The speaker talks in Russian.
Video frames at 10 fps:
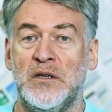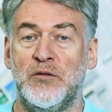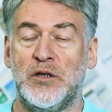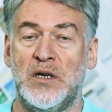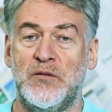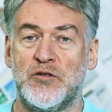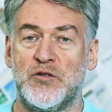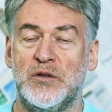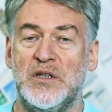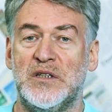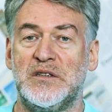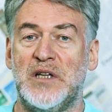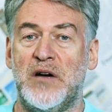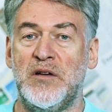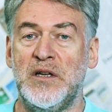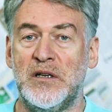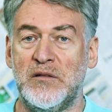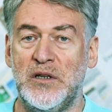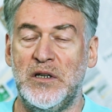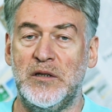И вот там вот что-то
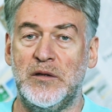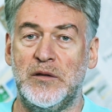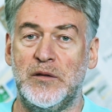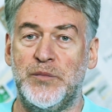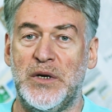реставрировали,